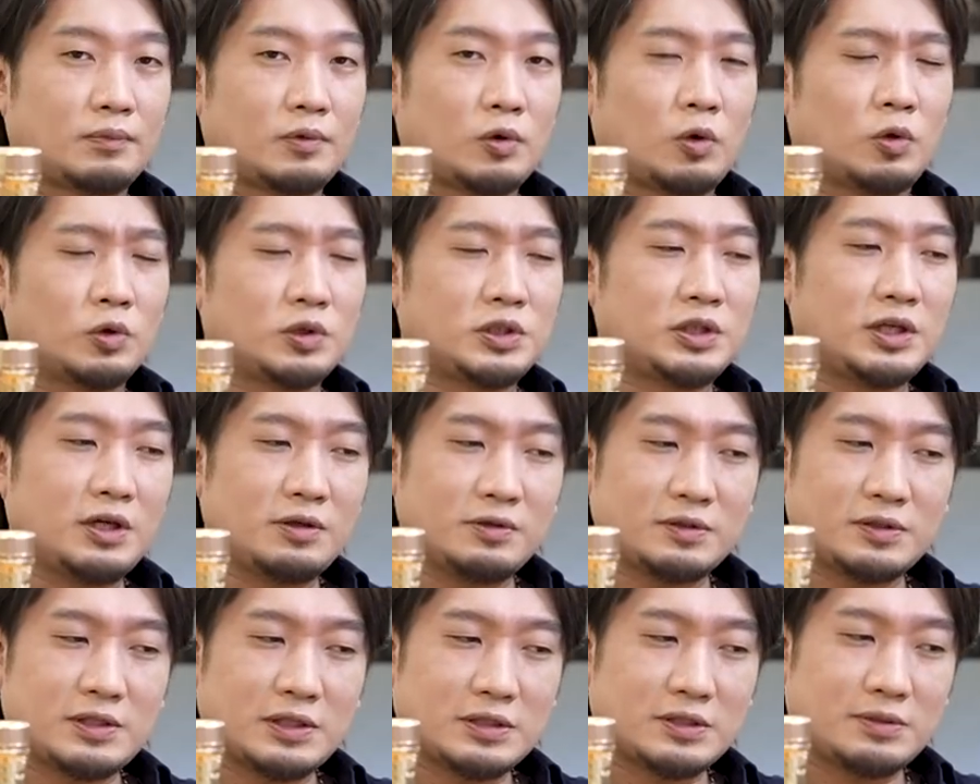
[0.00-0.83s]
こちら
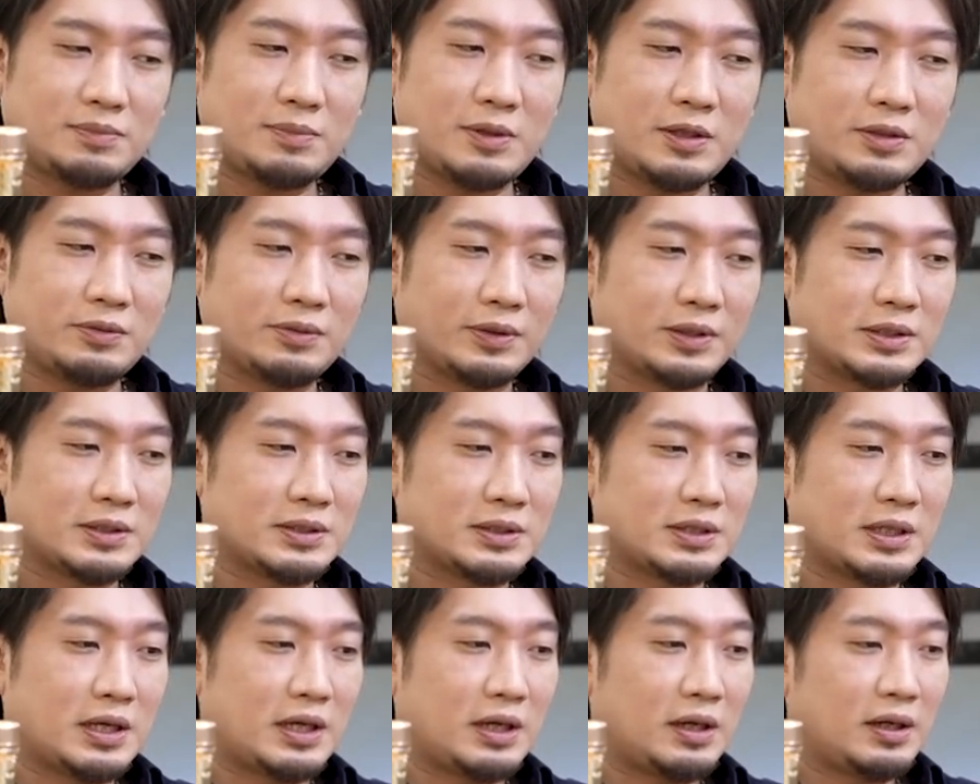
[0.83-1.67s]
の説明にはで
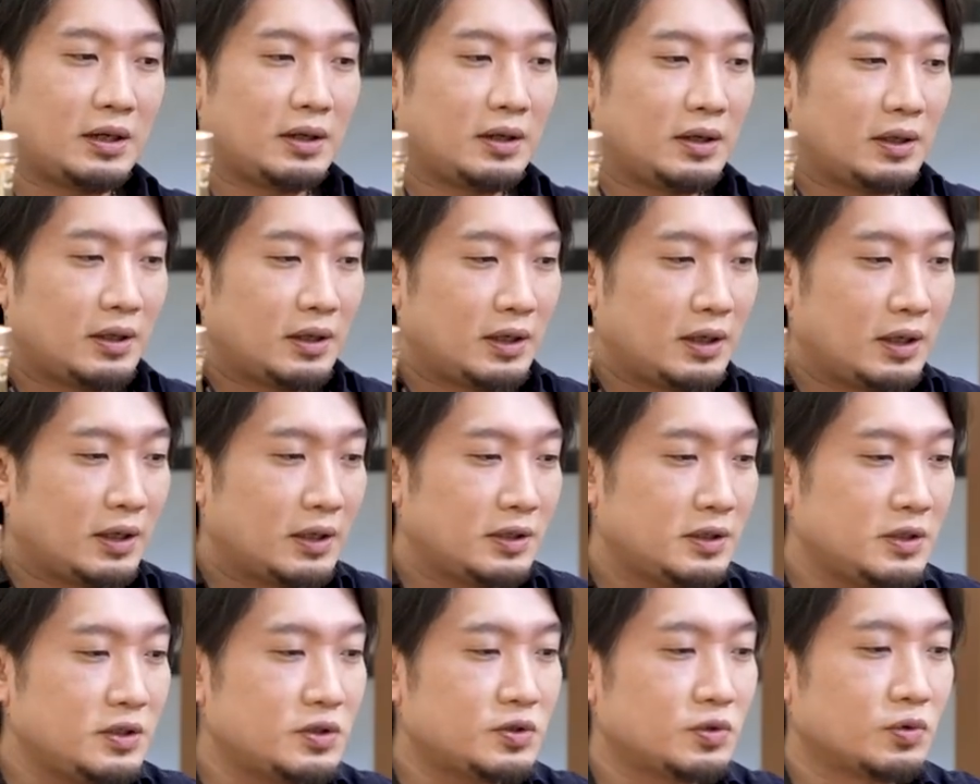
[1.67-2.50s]
すね、
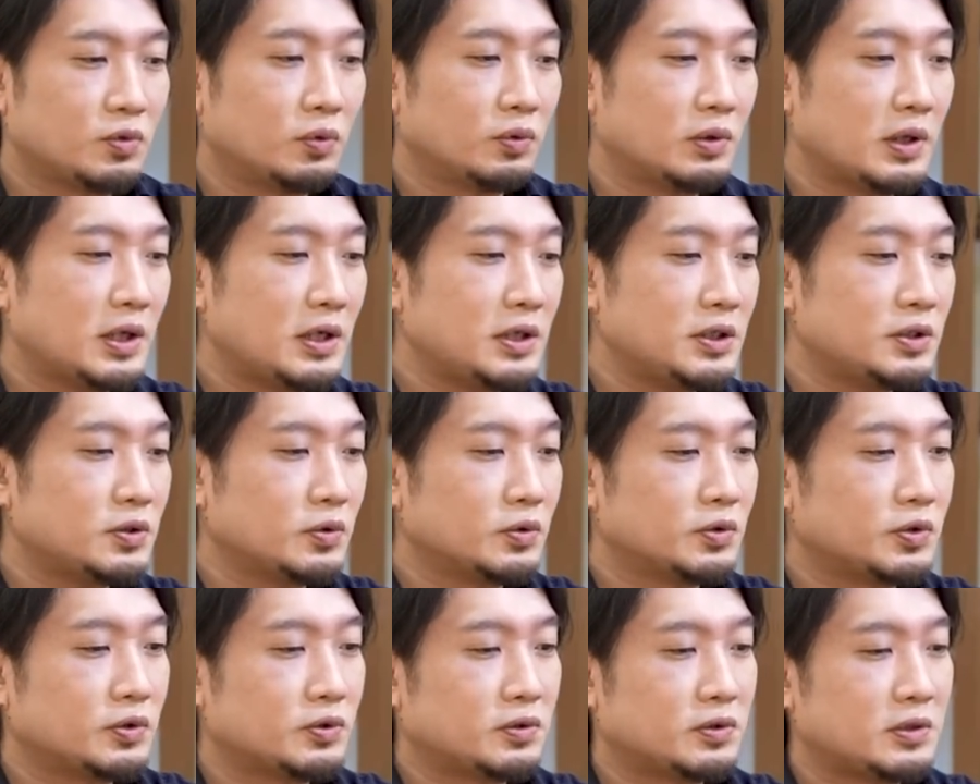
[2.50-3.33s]
25年以
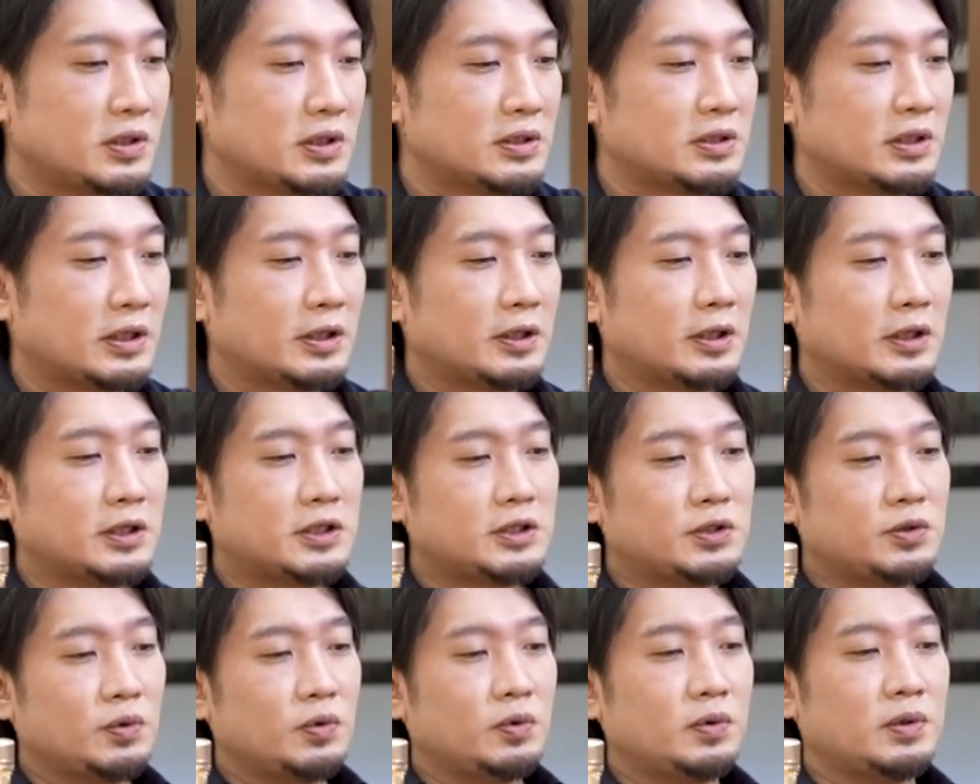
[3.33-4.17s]
上熟成された
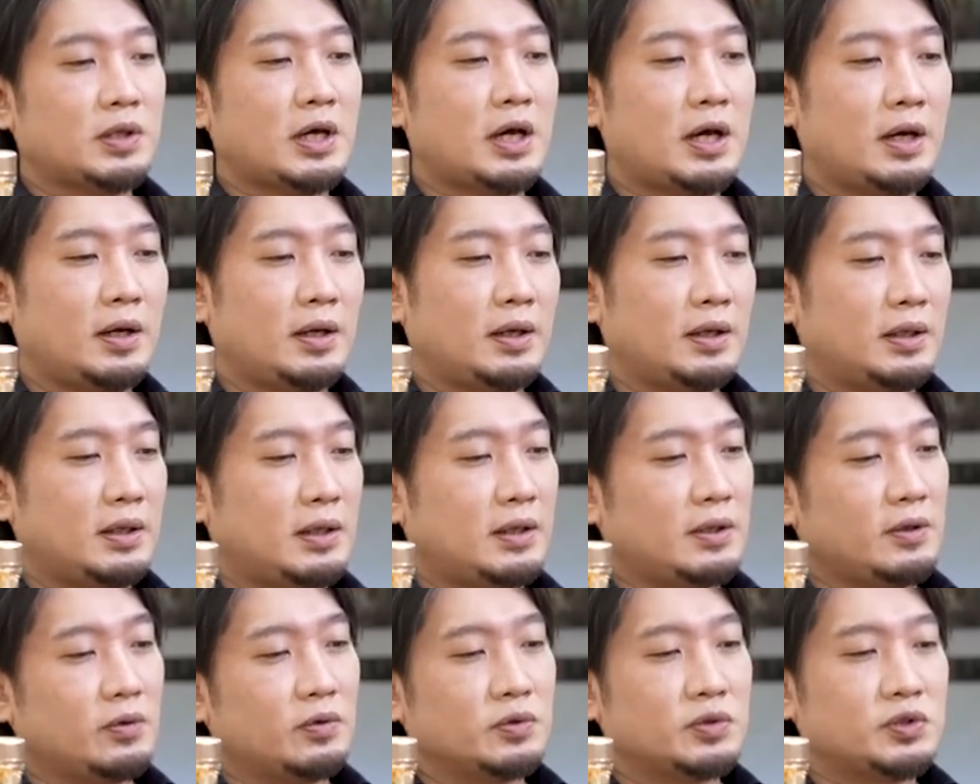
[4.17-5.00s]
希少な、
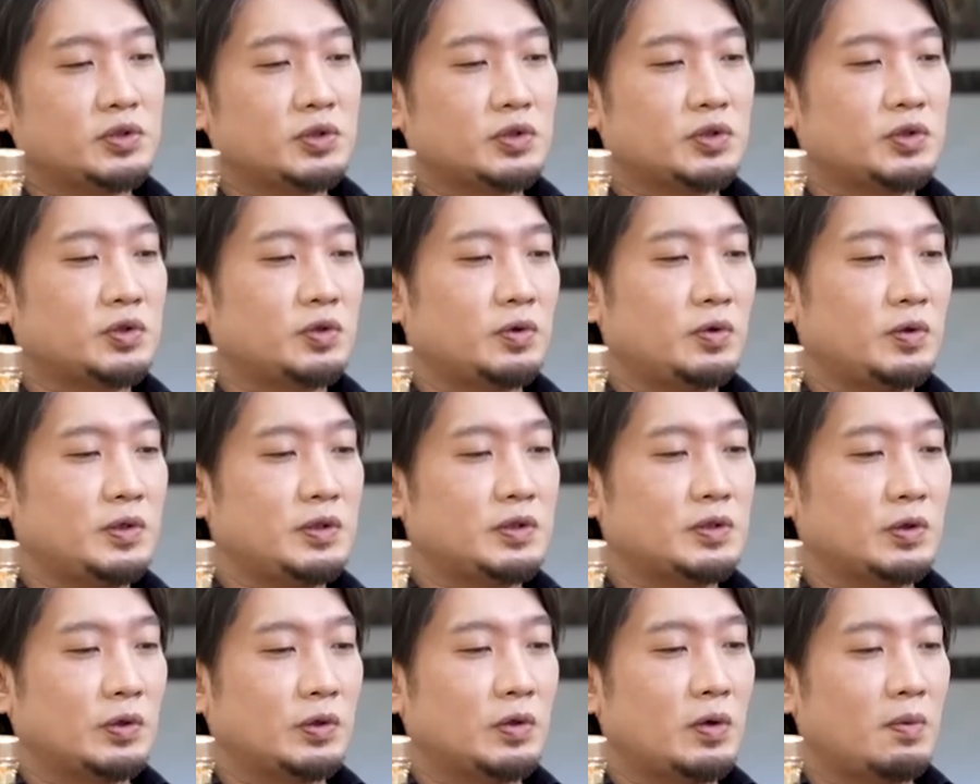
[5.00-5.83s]
40種類
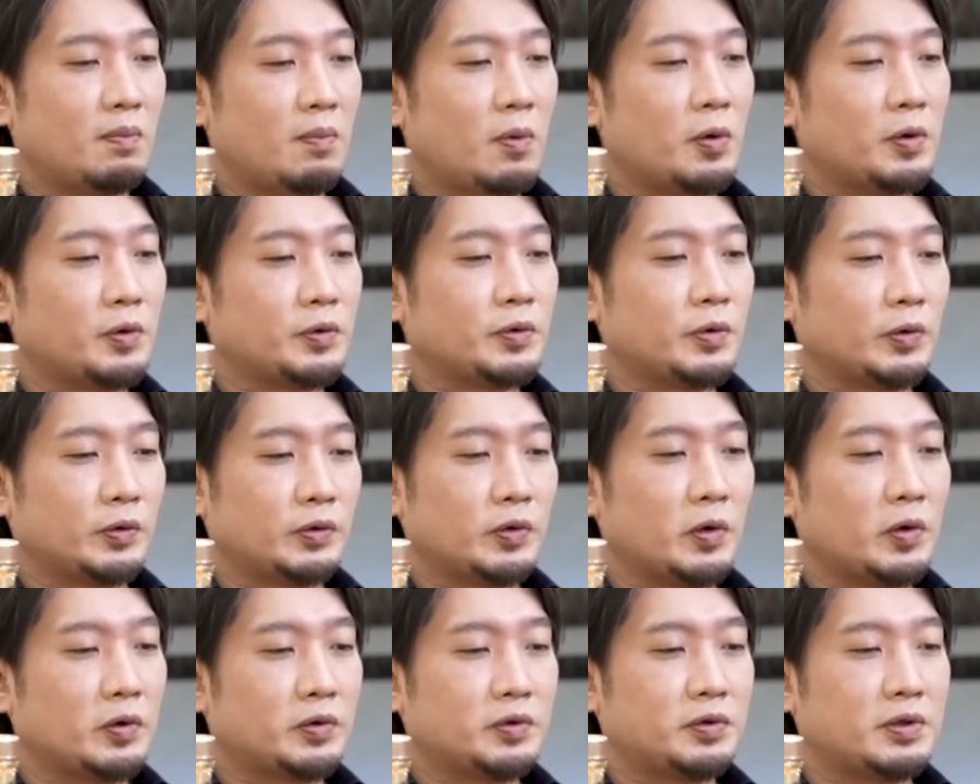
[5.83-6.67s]
以上のモルト
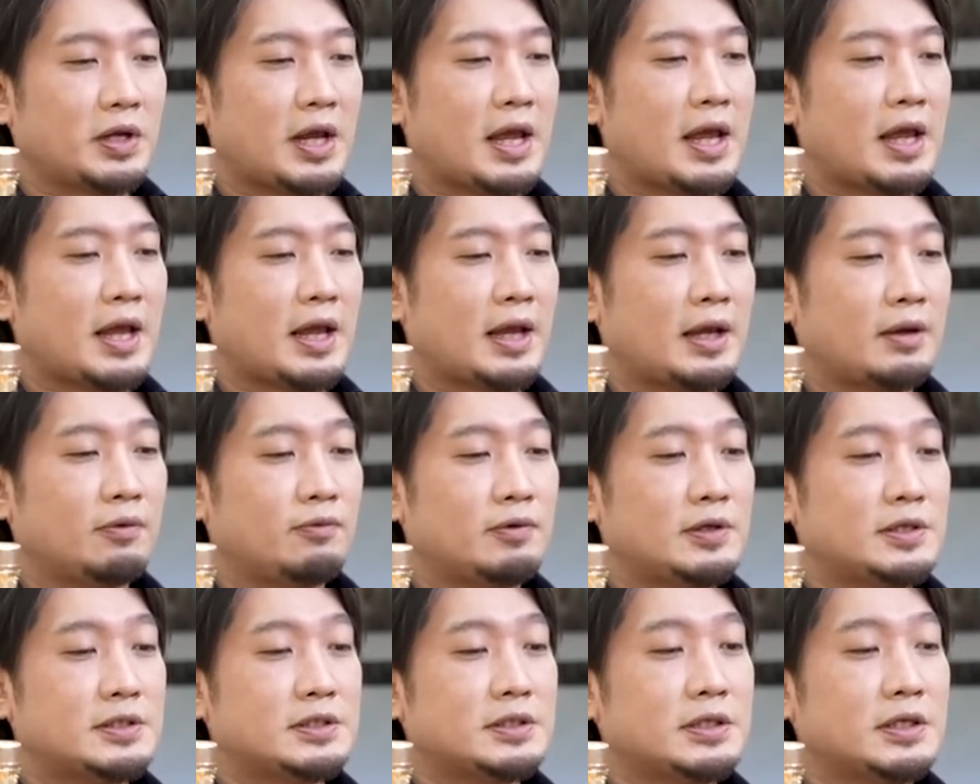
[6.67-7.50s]
と
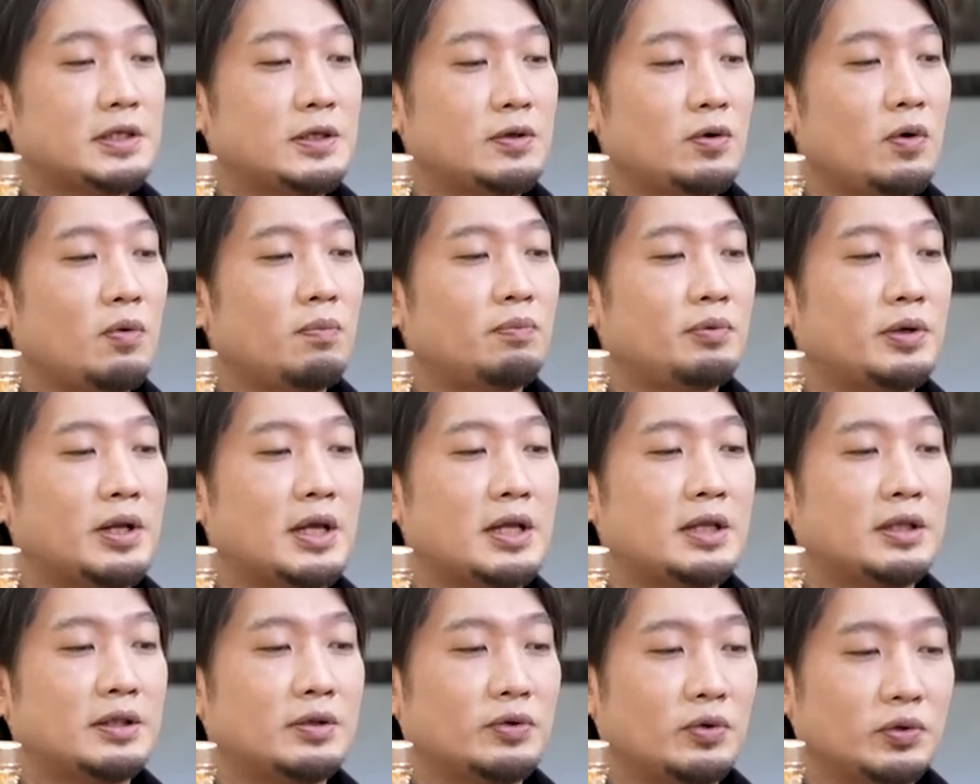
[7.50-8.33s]
グレーンウイスキーを
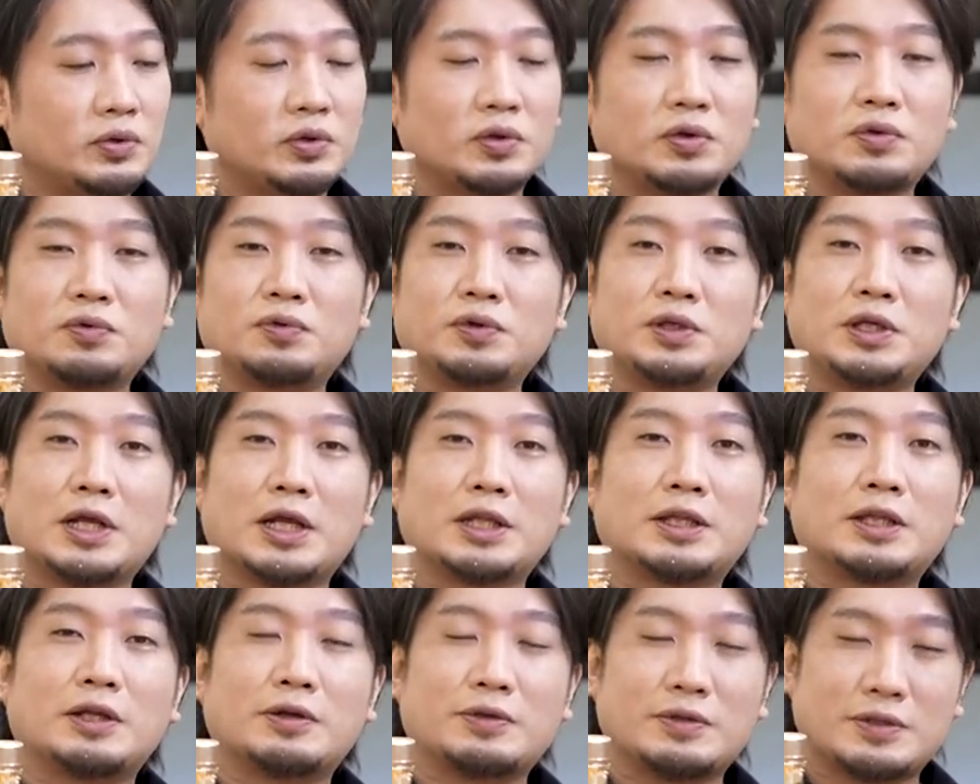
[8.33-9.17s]
ブレンドというふうに
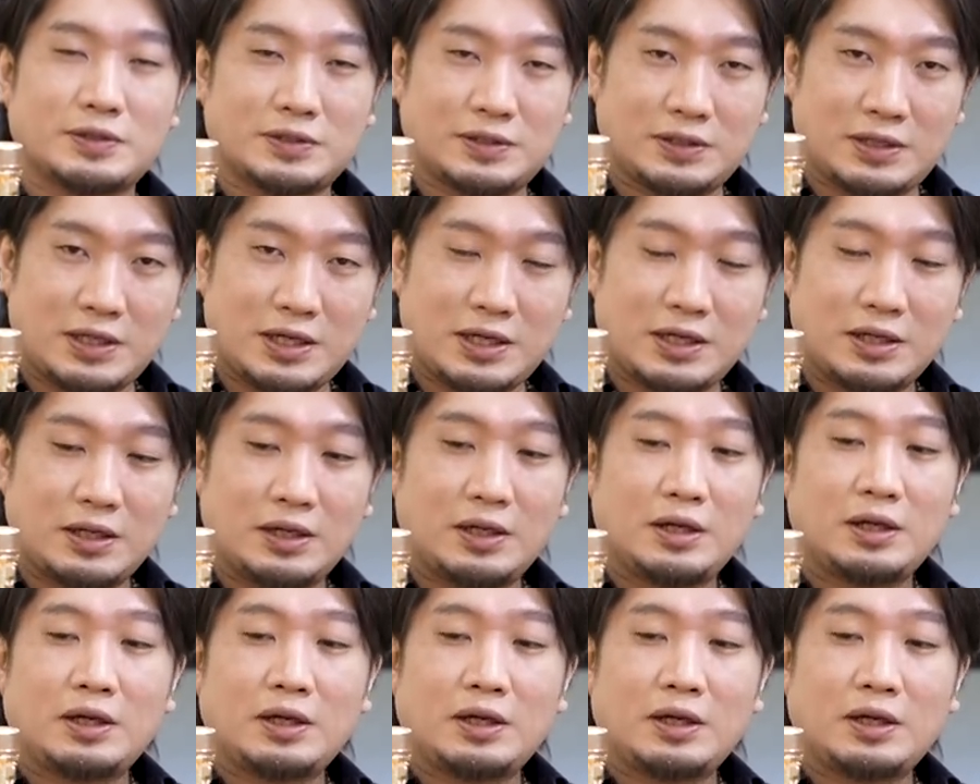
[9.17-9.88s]
なってるんですね。